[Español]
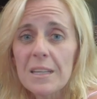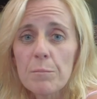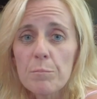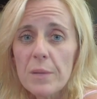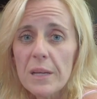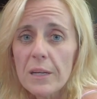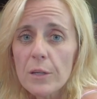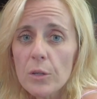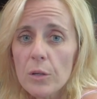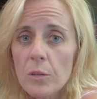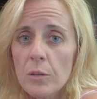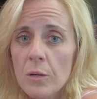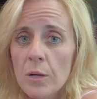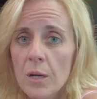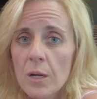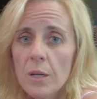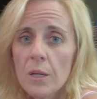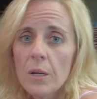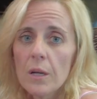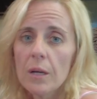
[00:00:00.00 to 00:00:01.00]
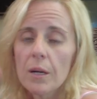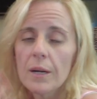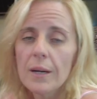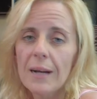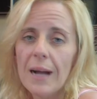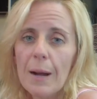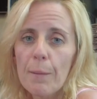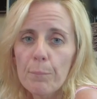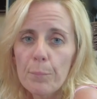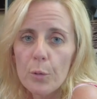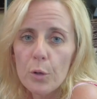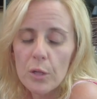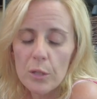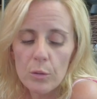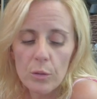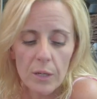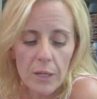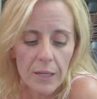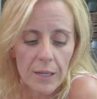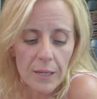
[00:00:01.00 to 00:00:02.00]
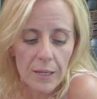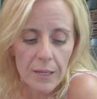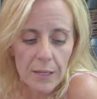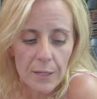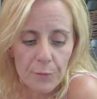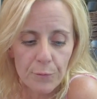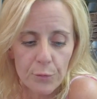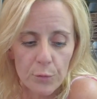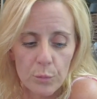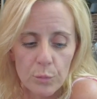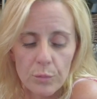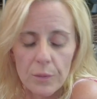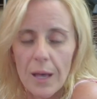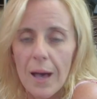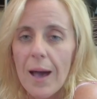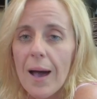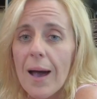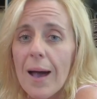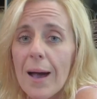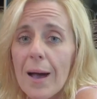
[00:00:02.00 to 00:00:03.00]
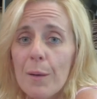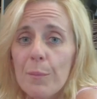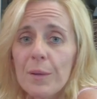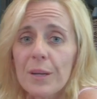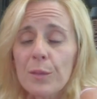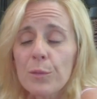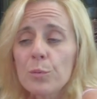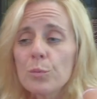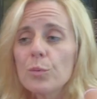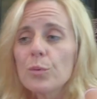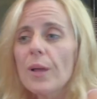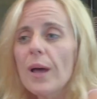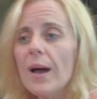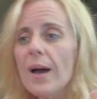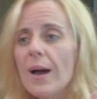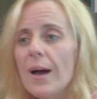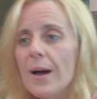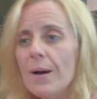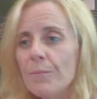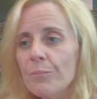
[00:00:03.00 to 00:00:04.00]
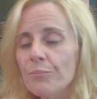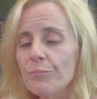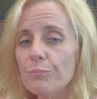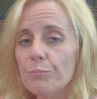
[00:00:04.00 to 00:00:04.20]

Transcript: invierno, campo, recoger fruta, verdura,